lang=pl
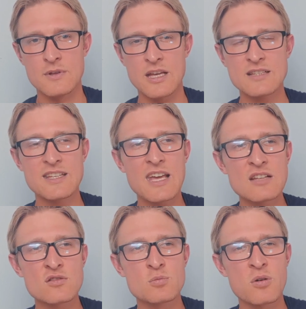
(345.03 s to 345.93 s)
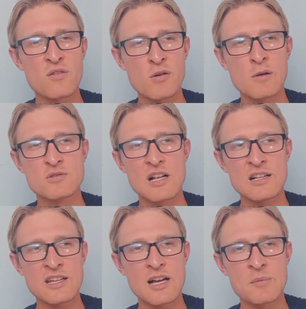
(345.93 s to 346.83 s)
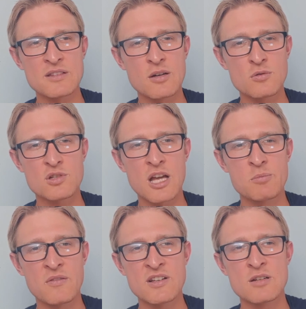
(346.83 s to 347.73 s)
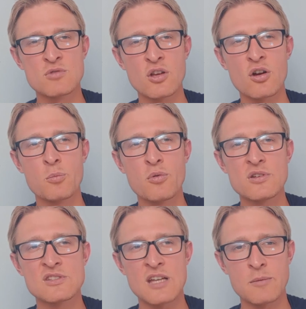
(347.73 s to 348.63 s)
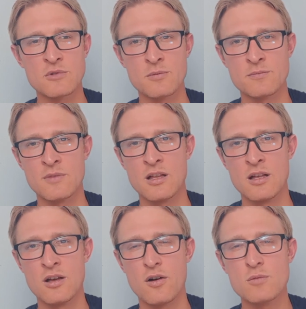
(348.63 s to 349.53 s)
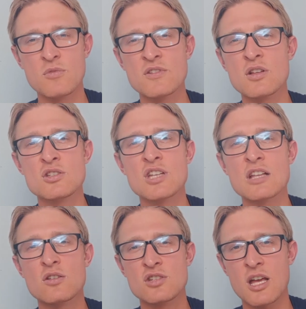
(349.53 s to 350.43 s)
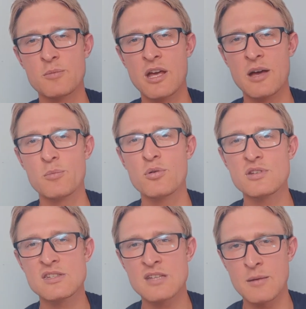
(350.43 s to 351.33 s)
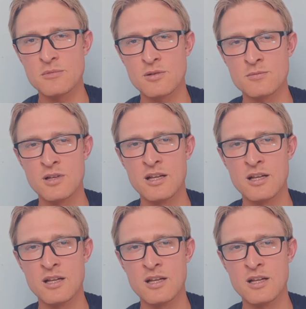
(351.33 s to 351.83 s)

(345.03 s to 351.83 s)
Kiedy Jezus powołał celnika Mateusza i powiedział do niego: Pójdź za mną, mówi to dzisiaj do ciebie: Pójdź za mną.